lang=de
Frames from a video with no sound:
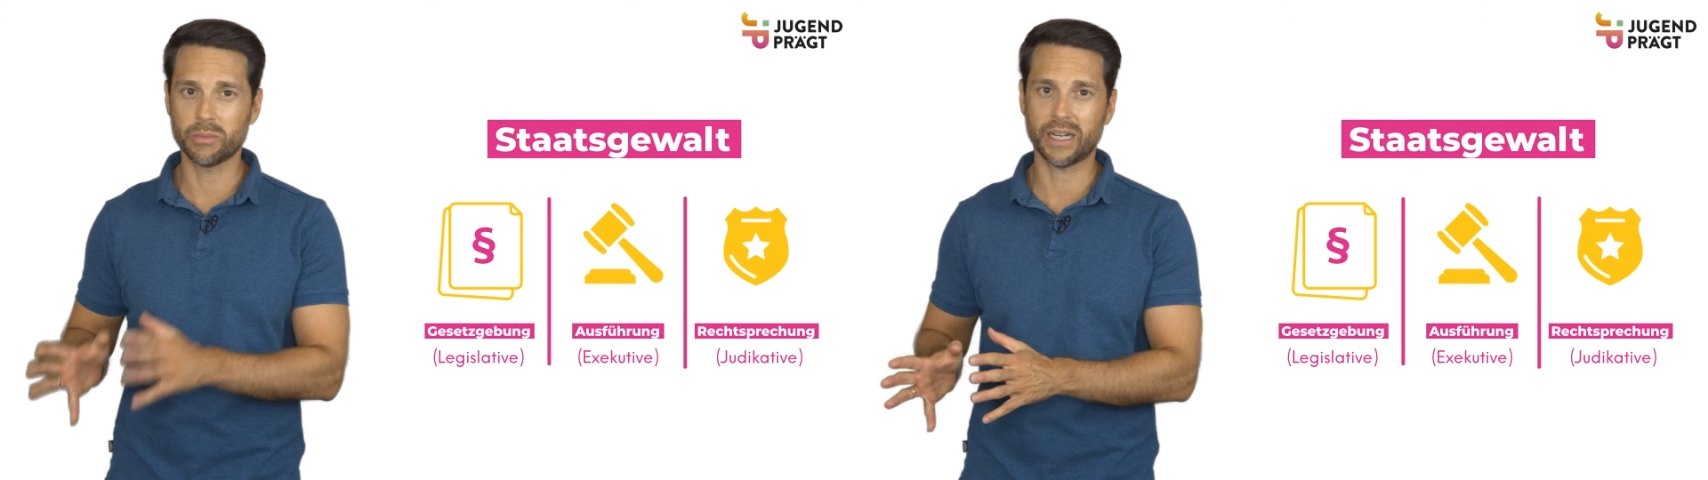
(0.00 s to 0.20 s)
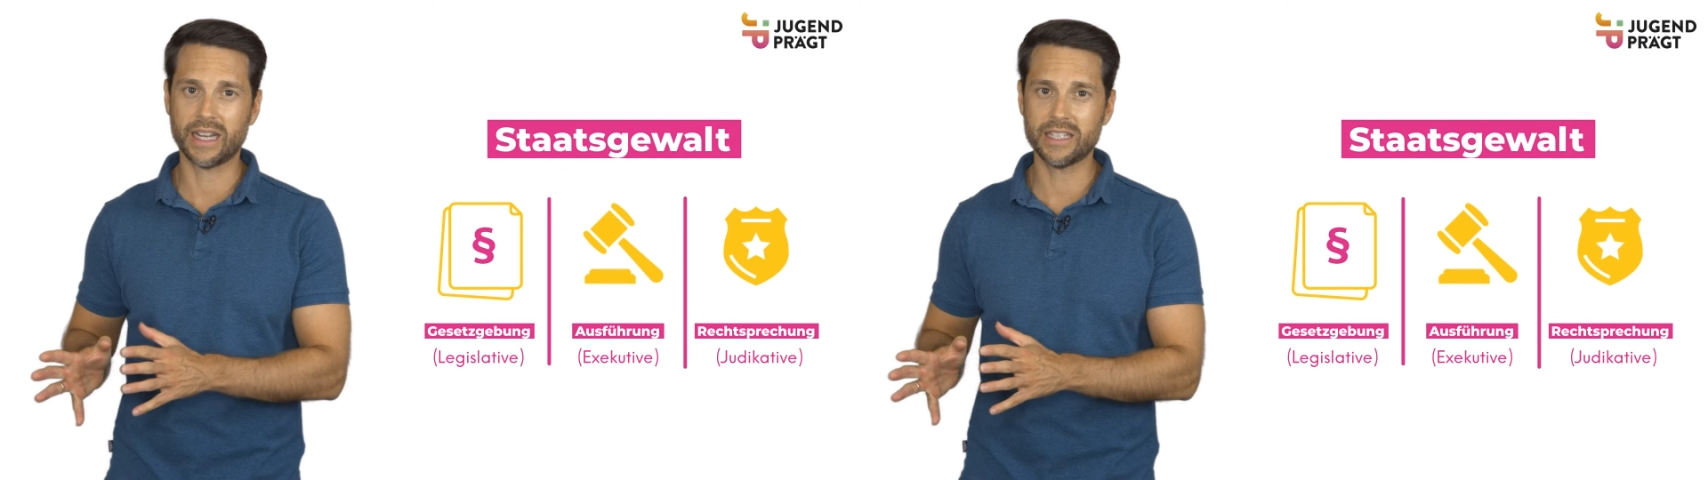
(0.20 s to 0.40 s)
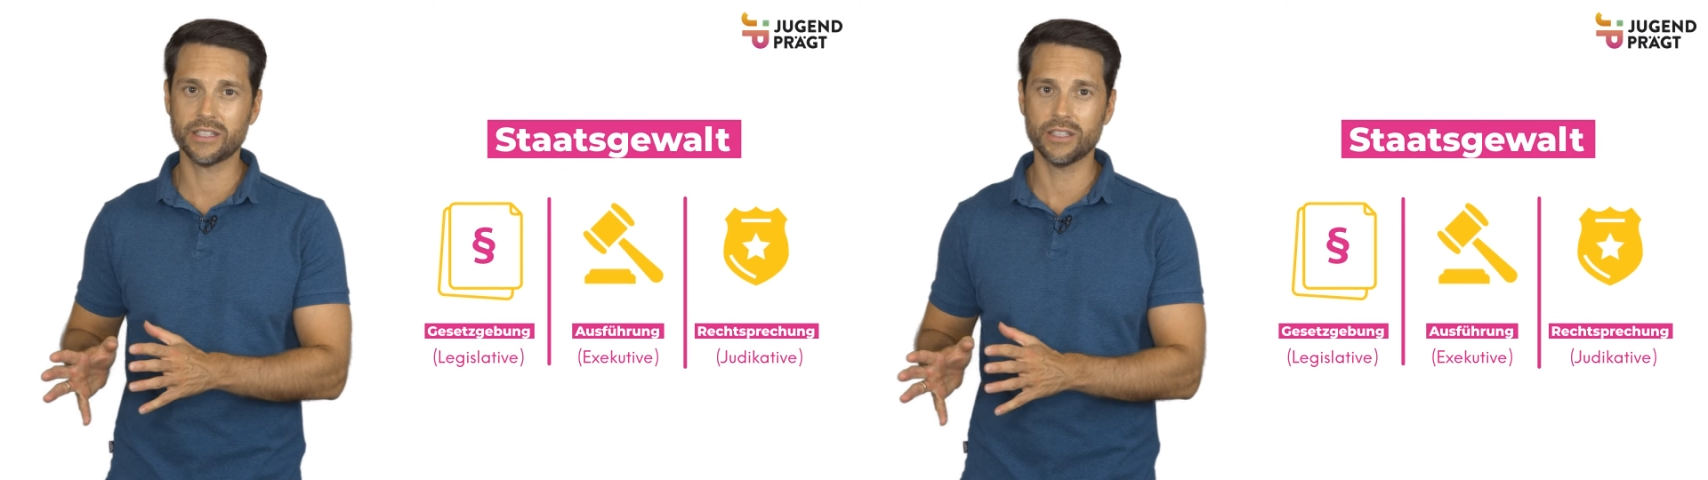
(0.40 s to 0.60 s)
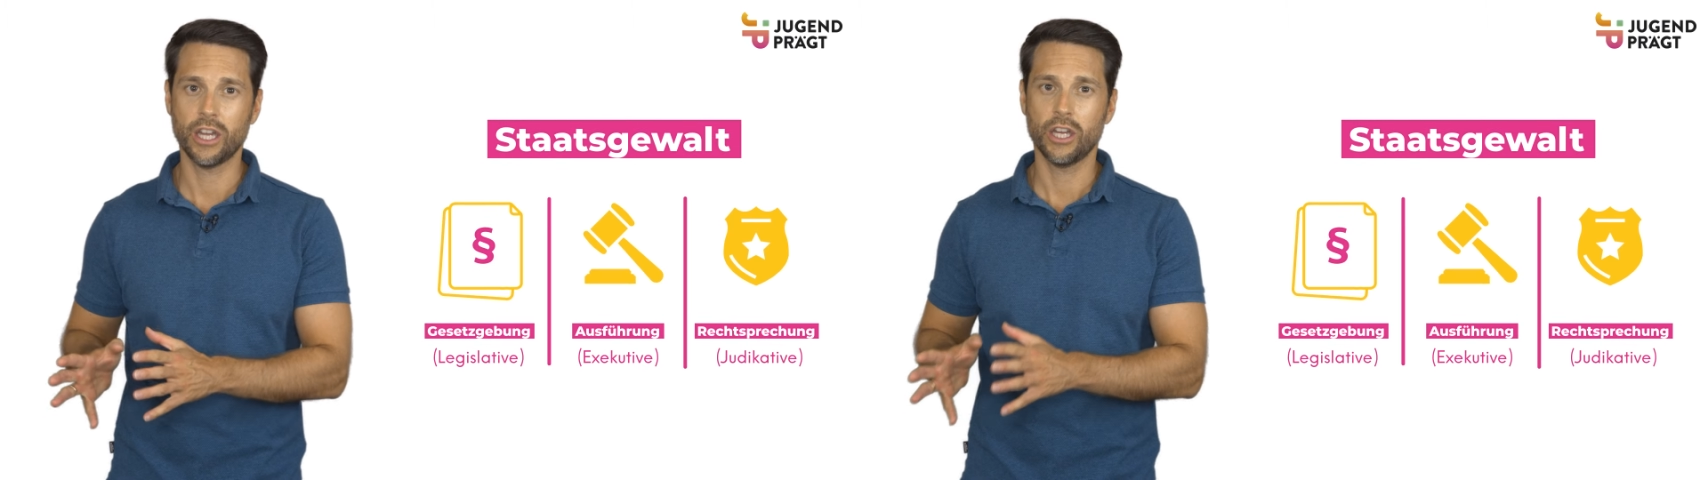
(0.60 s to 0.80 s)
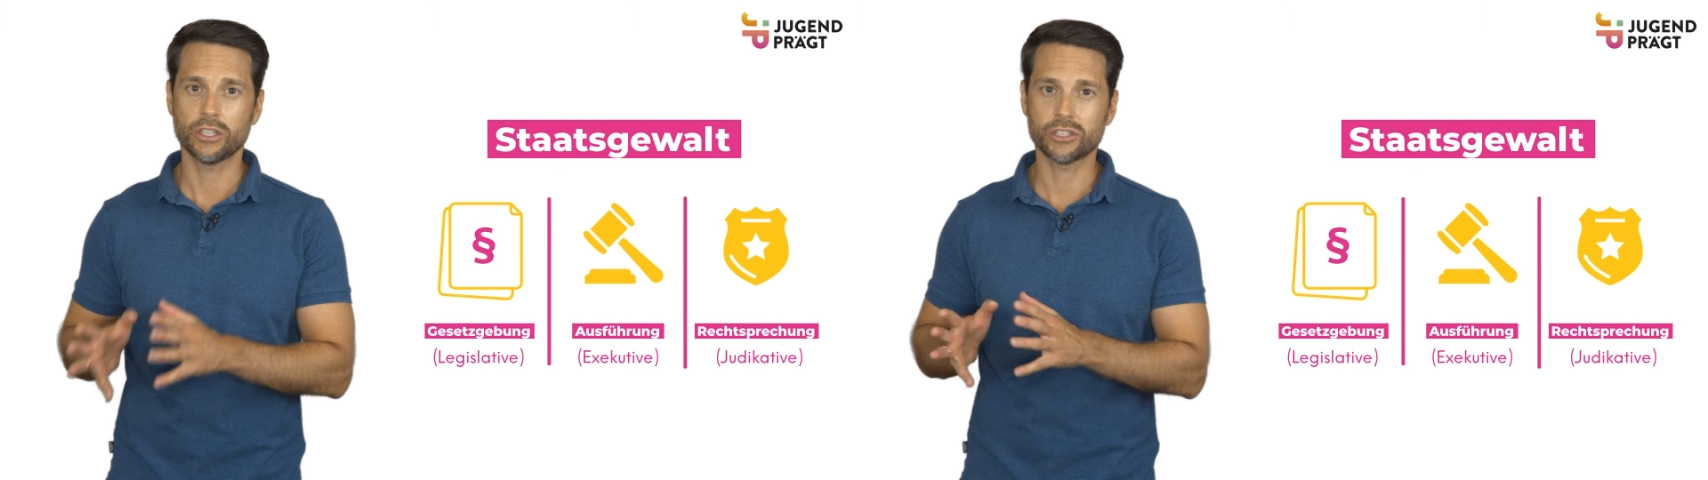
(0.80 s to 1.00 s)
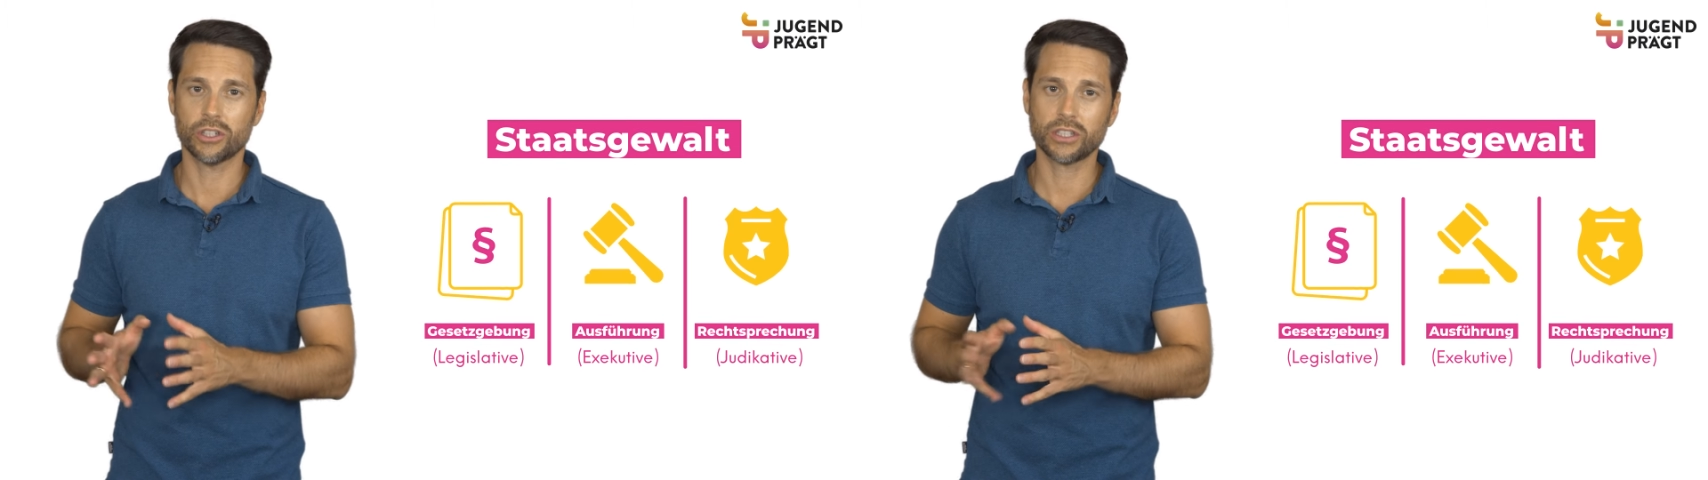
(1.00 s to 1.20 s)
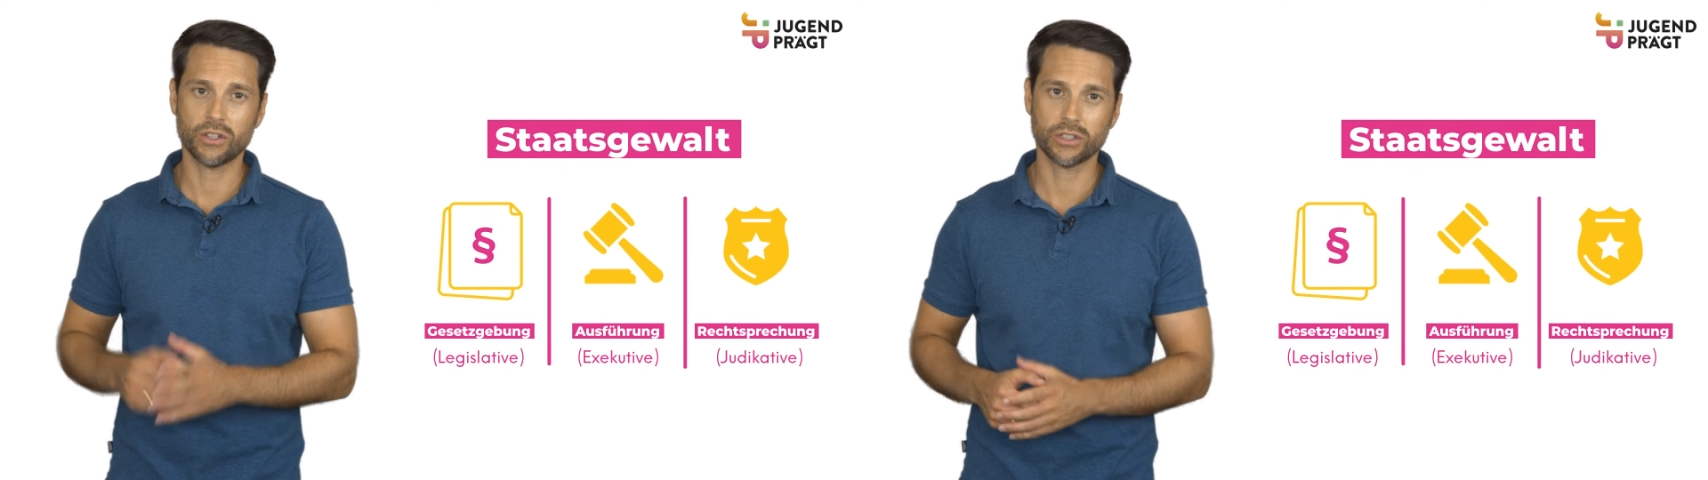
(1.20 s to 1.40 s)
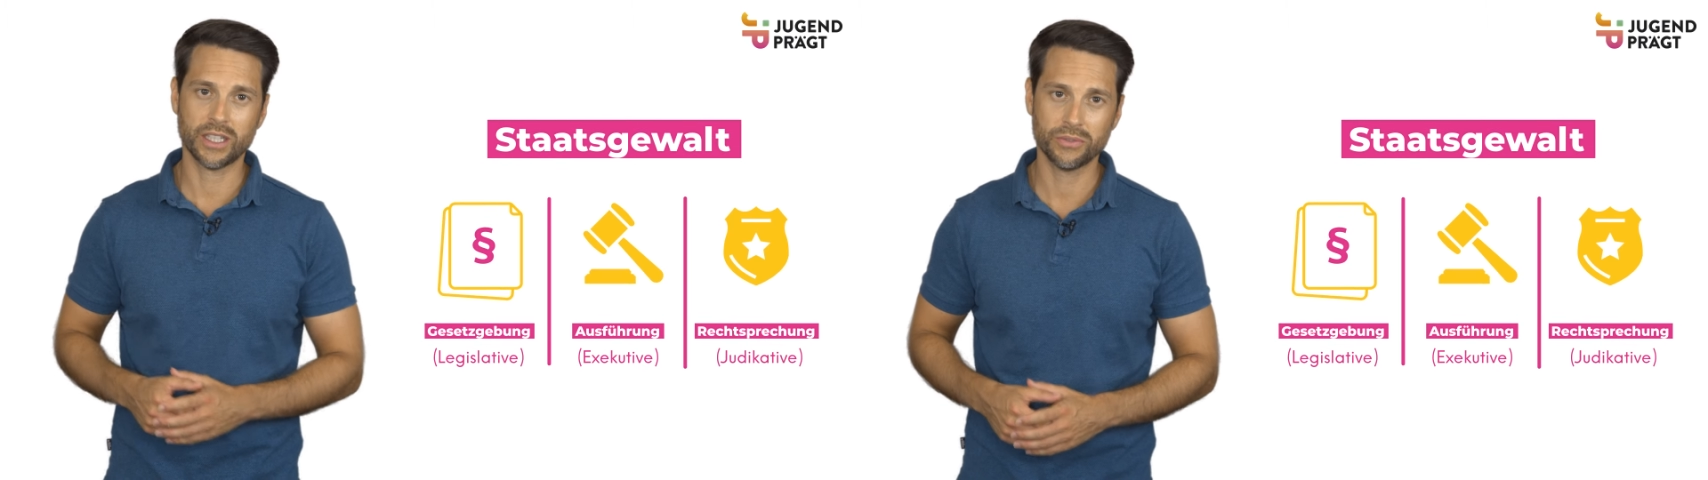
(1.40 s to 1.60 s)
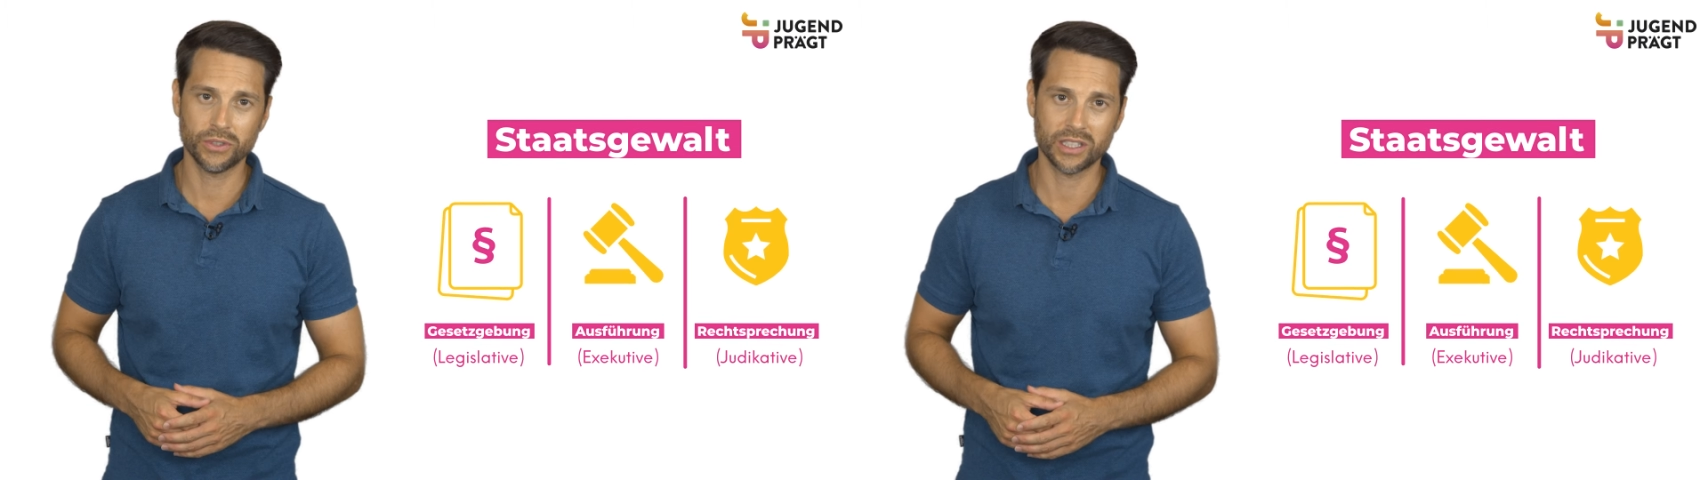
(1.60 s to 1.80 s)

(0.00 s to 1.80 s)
Bereiche sorgt auch dafür,